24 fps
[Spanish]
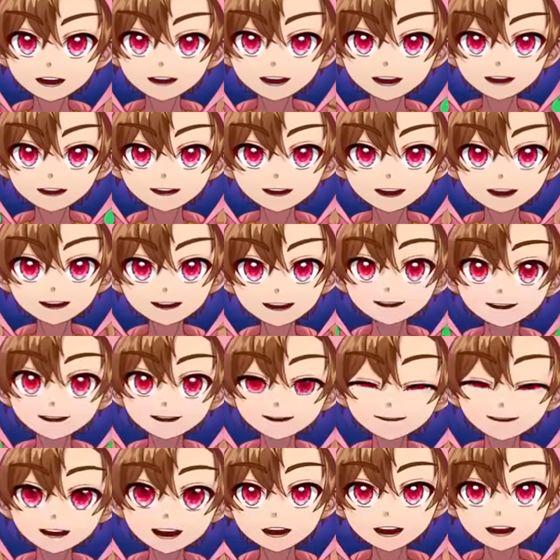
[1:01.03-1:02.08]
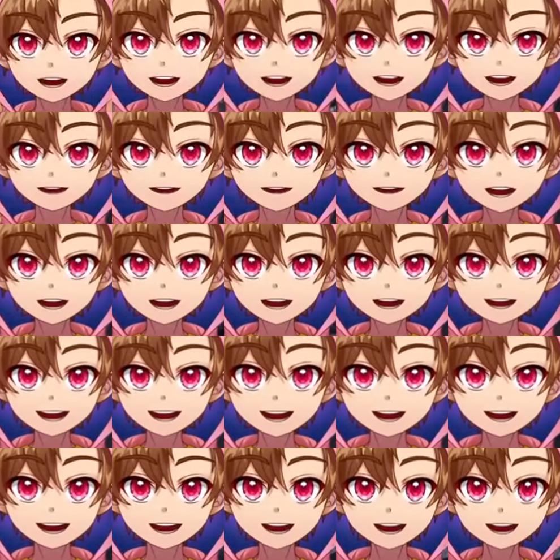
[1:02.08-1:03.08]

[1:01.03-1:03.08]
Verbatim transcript: corre, corre! Bien, tenemos diamante,